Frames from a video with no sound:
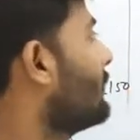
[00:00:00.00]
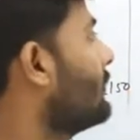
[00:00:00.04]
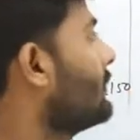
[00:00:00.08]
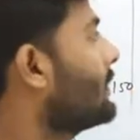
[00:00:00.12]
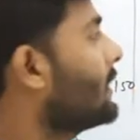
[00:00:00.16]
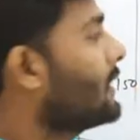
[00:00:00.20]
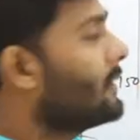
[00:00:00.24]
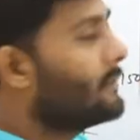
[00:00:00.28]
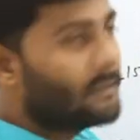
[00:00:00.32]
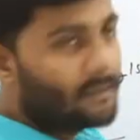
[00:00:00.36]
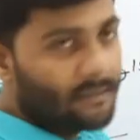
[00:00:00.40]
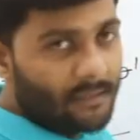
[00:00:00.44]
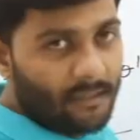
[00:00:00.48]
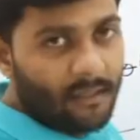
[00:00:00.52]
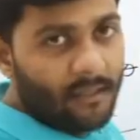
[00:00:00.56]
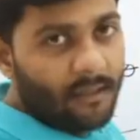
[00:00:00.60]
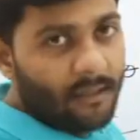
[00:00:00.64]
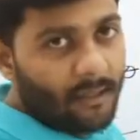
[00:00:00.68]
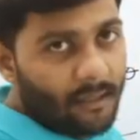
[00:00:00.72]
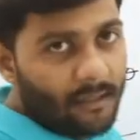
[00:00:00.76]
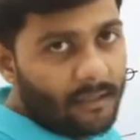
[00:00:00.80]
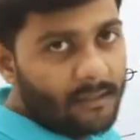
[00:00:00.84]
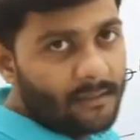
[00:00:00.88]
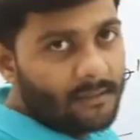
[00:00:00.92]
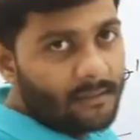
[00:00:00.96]
टोटल में से
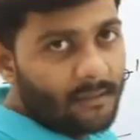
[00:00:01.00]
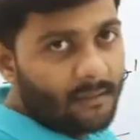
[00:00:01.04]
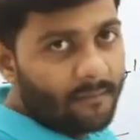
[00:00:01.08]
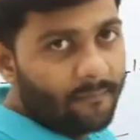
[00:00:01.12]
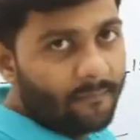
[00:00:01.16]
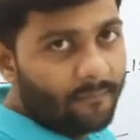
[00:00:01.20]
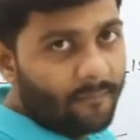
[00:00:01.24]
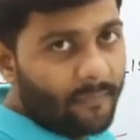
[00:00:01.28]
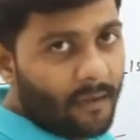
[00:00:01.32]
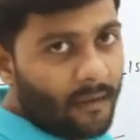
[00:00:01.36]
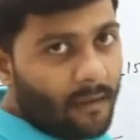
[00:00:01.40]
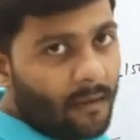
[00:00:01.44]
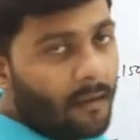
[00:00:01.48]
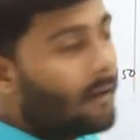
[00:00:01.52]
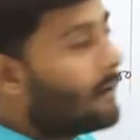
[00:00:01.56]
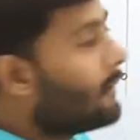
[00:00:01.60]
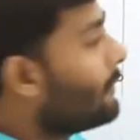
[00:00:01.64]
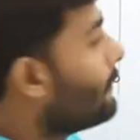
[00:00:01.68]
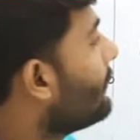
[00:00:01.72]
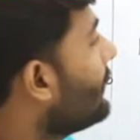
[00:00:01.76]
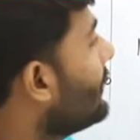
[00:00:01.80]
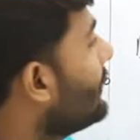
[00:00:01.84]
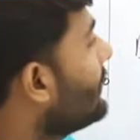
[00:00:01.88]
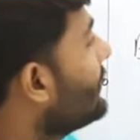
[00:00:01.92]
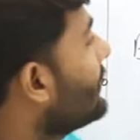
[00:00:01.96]
निकाल लीजिए
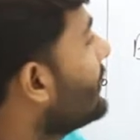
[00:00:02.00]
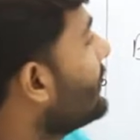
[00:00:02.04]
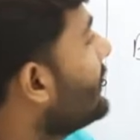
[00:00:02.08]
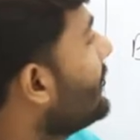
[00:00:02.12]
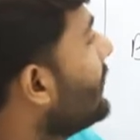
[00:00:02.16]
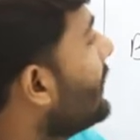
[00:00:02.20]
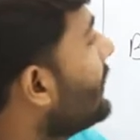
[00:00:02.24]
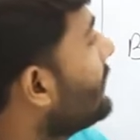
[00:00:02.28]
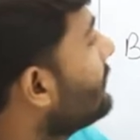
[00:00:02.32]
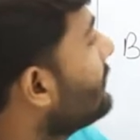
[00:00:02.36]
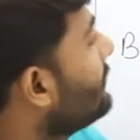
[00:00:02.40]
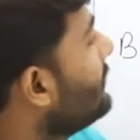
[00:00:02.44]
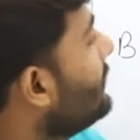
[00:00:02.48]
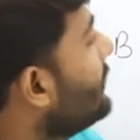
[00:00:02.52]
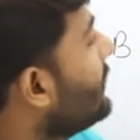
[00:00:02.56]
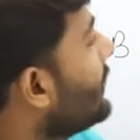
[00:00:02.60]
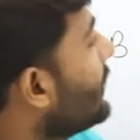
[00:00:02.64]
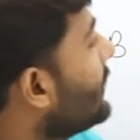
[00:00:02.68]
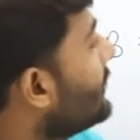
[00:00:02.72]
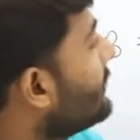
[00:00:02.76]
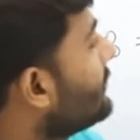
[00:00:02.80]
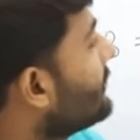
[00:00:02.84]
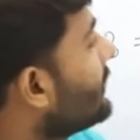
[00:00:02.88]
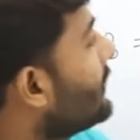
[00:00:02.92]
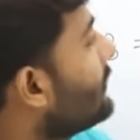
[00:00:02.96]
मन करे यहाँ सी का
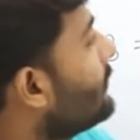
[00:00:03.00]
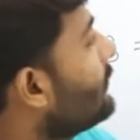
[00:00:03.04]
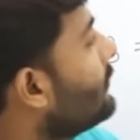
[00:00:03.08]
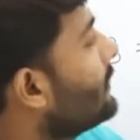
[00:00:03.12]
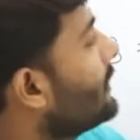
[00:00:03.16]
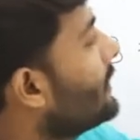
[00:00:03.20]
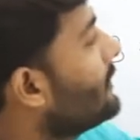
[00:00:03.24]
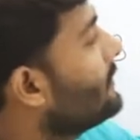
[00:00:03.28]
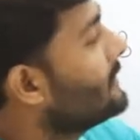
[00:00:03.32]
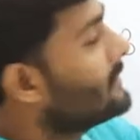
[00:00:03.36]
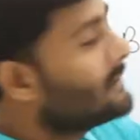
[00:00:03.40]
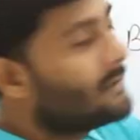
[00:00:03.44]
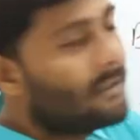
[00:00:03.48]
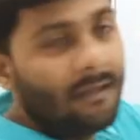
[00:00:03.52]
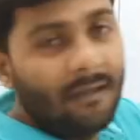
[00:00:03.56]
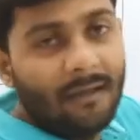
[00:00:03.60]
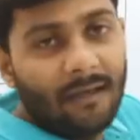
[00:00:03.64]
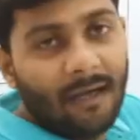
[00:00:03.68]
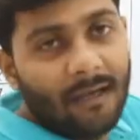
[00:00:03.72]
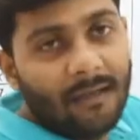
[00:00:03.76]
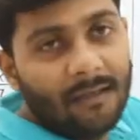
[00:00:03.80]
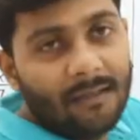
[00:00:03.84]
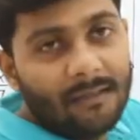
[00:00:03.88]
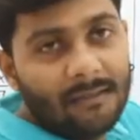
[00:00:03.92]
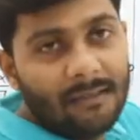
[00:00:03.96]
हिस्सा टोटल में से
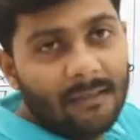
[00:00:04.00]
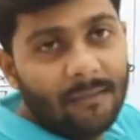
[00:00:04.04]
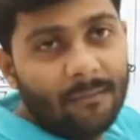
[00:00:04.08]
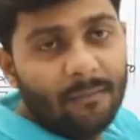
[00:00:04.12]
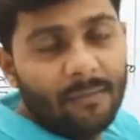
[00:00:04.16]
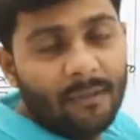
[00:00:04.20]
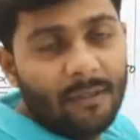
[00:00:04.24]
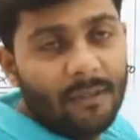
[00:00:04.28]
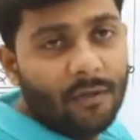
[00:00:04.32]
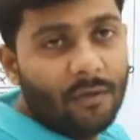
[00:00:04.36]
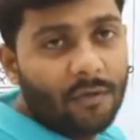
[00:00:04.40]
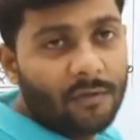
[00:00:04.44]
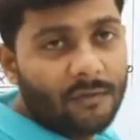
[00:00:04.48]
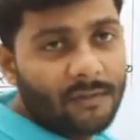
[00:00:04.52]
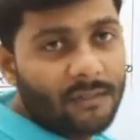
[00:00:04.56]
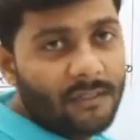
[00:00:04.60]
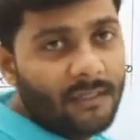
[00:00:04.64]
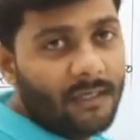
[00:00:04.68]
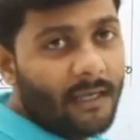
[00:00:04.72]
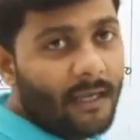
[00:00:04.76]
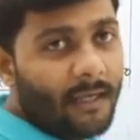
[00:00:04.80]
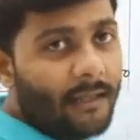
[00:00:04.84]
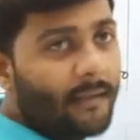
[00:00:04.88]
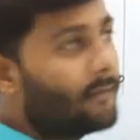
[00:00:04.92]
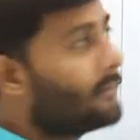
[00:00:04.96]
निकाल लीजिए बी और सी
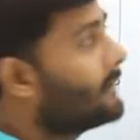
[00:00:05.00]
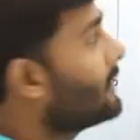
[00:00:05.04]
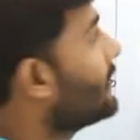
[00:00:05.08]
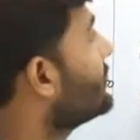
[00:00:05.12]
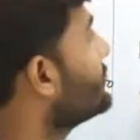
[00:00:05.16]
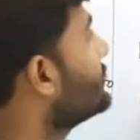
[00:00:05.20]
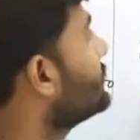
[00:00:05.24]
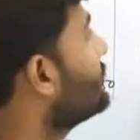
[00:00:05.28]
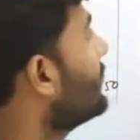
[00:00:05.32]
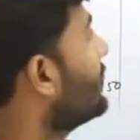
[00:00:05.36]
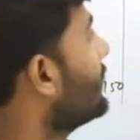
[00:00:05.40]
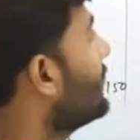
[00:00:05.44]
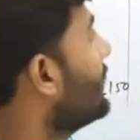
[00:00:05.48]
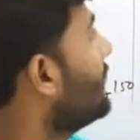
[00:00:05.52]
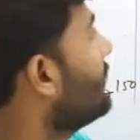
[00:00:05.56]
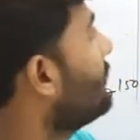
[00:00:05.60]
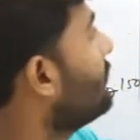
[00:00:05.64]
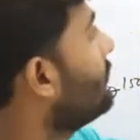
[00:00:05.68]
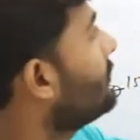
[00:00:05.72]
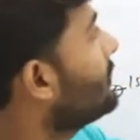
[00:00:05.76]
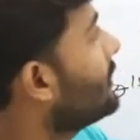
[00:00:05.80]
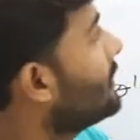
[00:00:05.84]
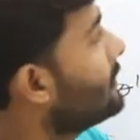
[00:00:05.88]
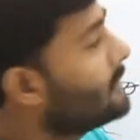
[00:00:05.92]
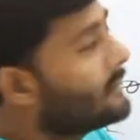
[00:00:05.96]
का हिस्सा जोड़ के
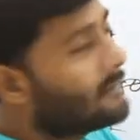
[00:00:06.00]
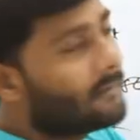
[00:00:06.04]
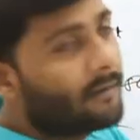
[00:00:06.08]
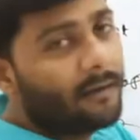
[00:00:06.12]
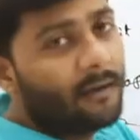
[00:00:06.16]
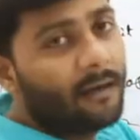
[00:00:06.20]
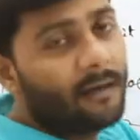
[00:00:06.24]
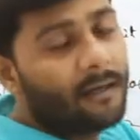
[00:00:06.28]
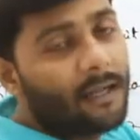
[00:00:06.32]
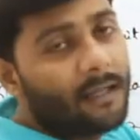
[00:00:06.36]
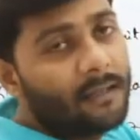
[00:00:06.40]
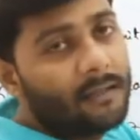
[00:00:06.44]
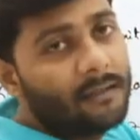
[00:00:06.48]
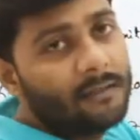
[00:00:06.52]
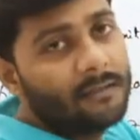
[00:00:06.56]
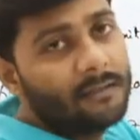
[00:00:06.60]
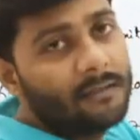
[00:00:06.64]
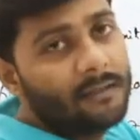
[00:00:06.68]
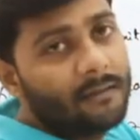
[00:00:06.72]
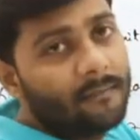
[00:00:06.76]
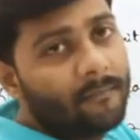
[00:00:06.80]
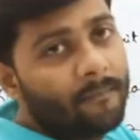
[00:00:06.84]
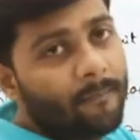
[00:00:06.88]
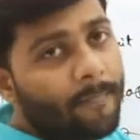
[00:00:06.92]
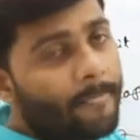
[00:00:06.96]
टोटल में से घटा
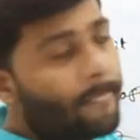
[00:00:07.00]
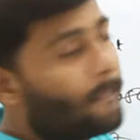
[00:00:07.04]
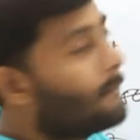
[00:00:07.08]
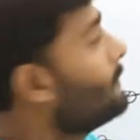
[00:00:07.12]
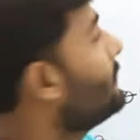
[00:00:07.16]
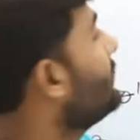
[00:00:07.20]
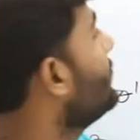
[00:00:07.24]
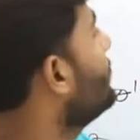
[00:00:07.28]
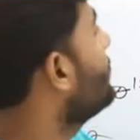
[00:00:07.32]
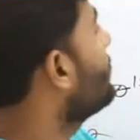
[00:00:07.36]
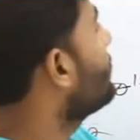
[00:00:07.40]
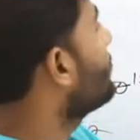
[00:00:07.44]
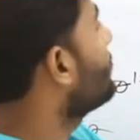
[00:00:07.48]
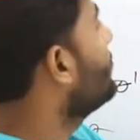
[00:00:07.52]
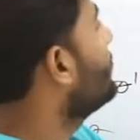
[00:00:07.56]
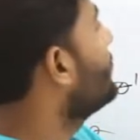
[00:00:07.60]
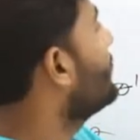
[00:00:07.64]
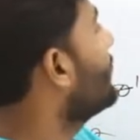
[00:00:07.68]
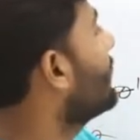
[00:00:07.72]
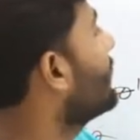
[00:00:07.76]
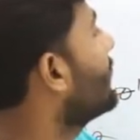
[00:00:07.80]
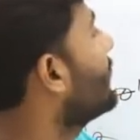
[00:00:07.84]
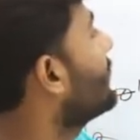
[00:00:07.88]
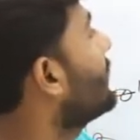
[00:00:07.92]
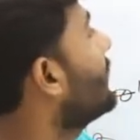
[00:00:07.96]
दीजिए तो बी और सी
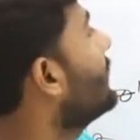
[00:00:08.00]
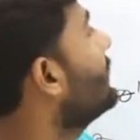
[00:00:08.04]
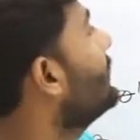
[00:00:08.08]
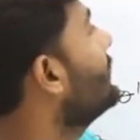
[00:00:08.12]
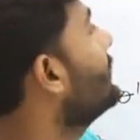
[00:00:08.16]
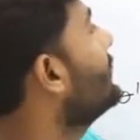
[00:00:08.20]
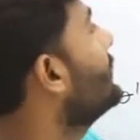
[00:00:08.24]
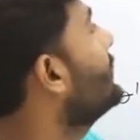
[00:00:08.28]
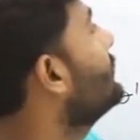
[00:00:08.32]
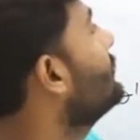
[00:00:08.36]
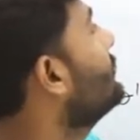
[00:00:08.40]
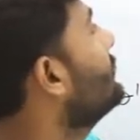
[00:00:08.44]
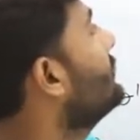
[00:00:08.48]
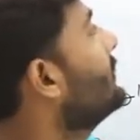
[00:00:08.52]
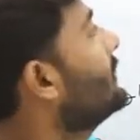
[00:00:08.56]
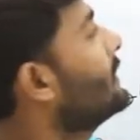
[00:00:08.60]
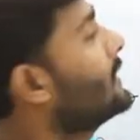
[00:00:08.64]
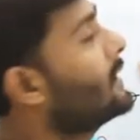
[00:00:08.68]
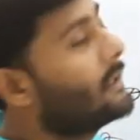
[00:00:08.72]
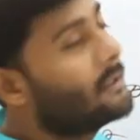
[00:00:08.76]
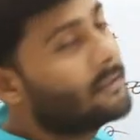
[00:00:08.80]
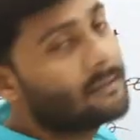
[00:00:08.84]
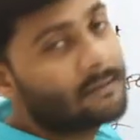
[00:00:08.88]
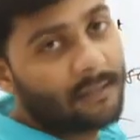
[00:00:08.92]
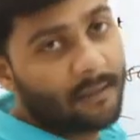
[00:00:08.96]
का घटा देंगे तो ए
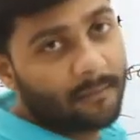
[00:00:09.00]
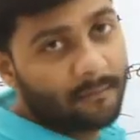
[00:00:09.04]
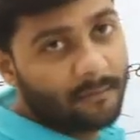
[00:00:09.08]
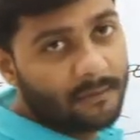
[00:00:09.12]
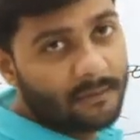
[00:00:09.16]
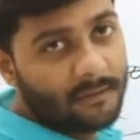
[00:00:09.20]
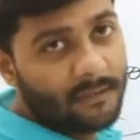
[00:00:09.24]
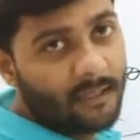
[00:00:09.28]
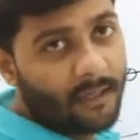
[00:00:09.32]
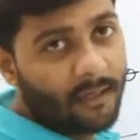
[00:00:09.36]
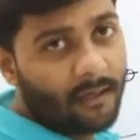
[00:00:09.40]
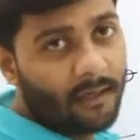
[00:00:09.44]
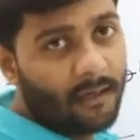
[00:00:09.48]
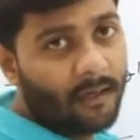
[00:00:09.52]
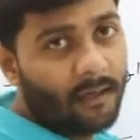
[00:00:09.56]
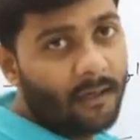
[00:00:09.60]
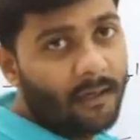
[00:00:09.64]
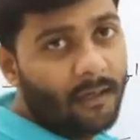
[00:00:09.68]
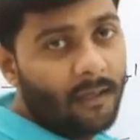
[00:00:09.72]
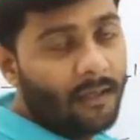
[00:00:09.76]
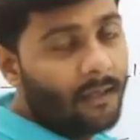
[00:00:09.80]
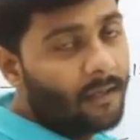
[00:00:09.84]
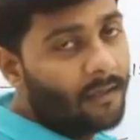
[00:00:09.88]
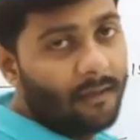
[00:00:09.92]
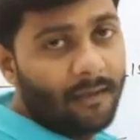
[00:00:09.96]
का हिस्सा बच जाएगा
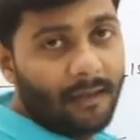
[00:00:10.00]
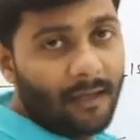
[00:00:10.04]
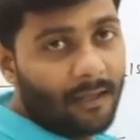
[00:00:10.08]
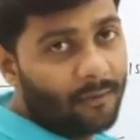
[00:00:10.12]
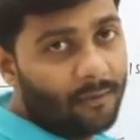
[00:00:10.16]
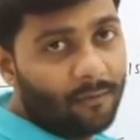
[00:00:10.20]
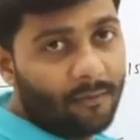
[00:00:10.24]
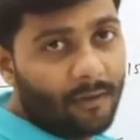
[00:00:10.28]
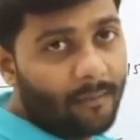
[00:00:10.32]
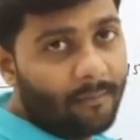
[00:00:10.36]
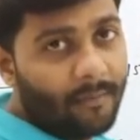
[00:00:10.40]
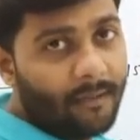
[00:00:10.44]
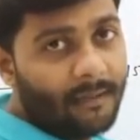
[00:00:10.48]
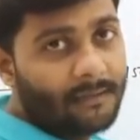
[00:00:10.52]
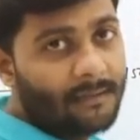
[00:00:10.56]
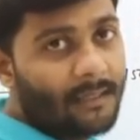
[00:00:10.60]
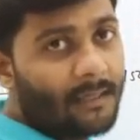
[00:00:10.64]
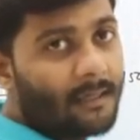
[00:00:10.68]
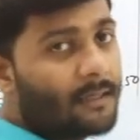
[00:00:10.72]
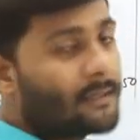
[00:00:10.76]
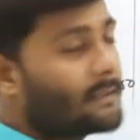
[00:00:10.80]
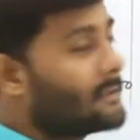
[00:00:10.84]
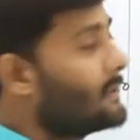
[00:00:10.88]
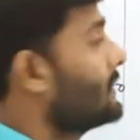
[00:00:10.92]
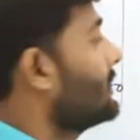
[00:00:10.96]
या तो आप ऐसा
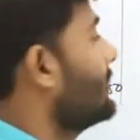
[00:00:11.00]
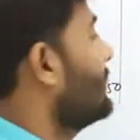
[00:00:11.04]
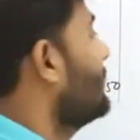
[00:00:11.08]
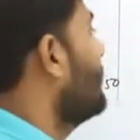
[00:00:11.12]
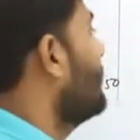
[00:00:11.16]
कर सकते